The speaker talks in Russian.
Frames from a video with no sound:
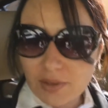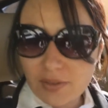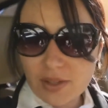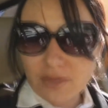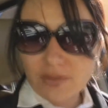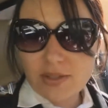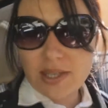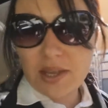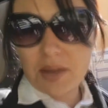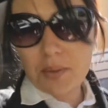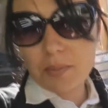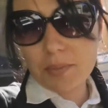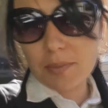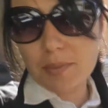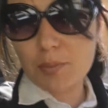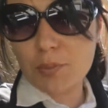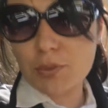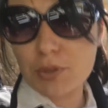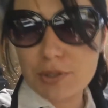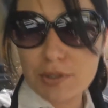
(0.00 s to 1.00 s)
Привет
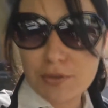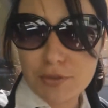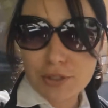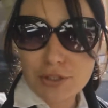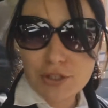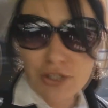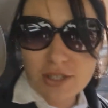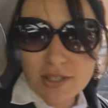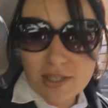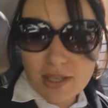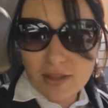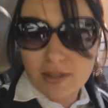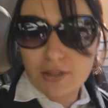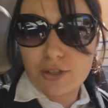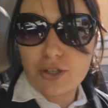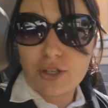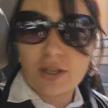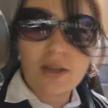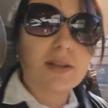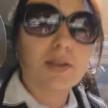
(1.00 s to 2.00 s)
всем! Мой сегодняшний день
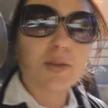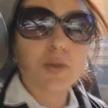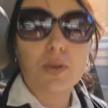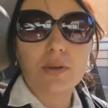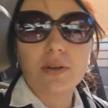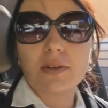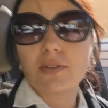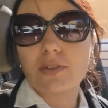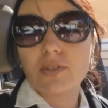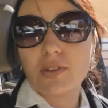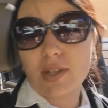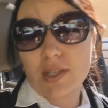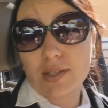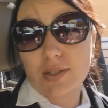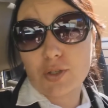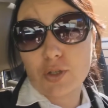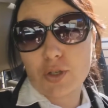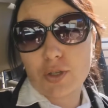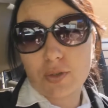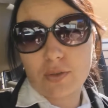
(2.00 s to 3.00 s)
начинается только в
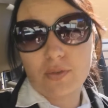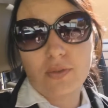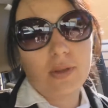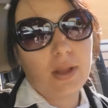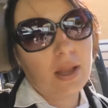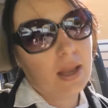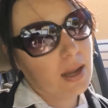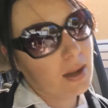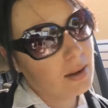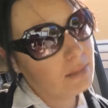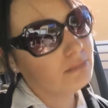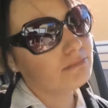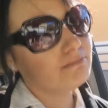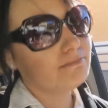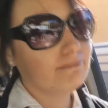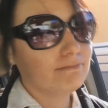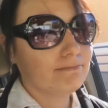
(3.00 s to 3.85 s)
12 часов дня.